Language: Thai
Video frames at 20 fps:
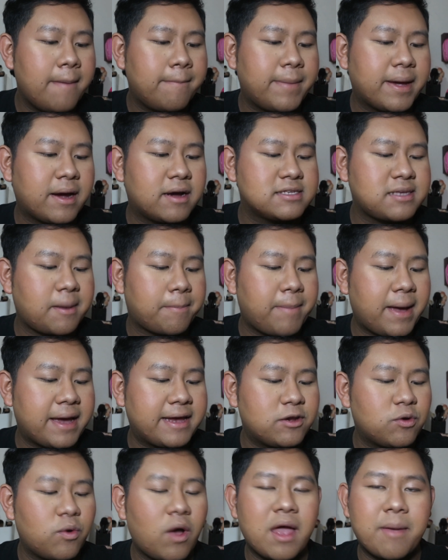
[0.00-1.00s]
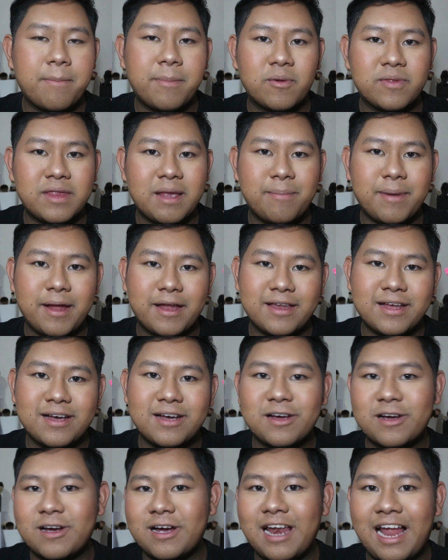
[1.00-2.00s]
เบสก็จะไปด้วย Beauty
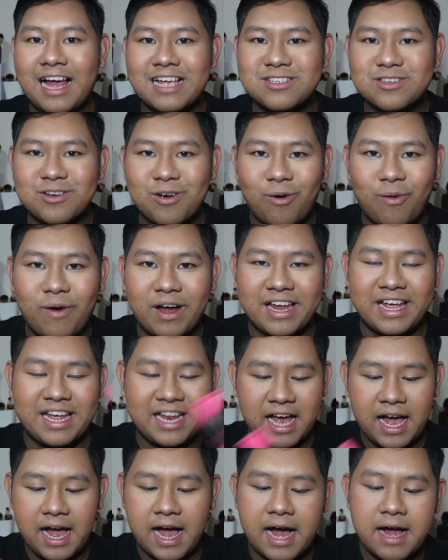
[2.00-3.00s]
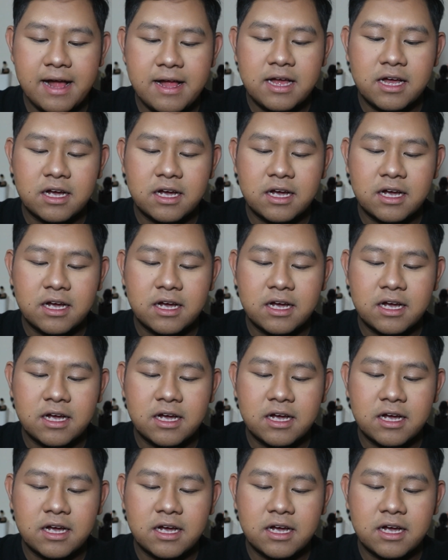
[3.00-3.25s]
Blender Glasgow อันนี้นะคะ